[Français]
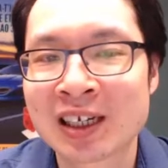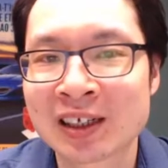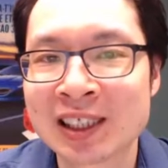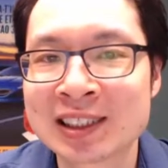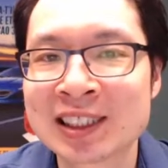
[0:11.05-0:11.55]

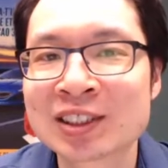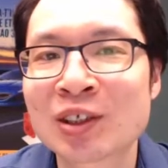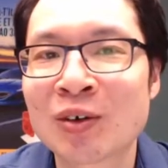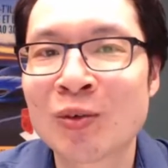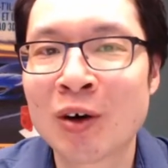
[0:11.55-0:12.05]
Alors, il
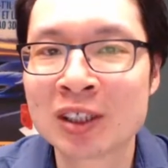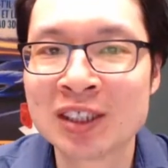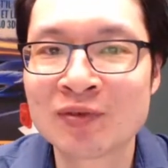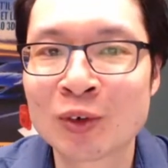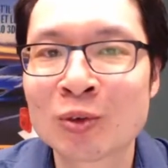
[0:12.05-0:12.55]
existe
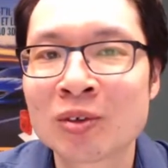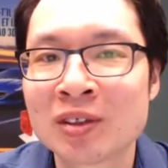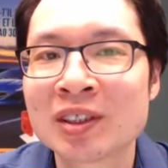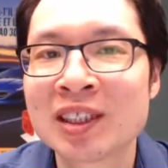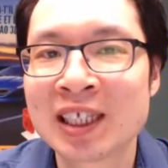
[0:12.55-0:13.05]
trois niveaux
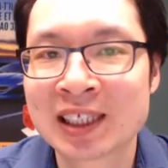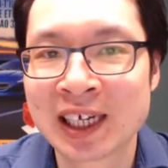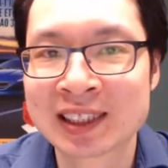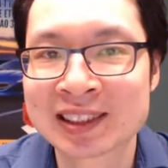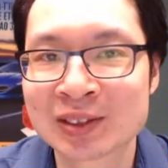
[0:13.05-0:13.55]

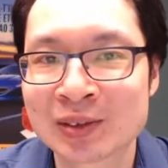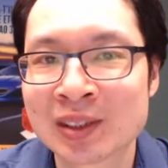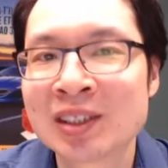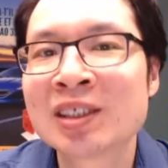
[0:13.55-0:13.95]
d'interaction.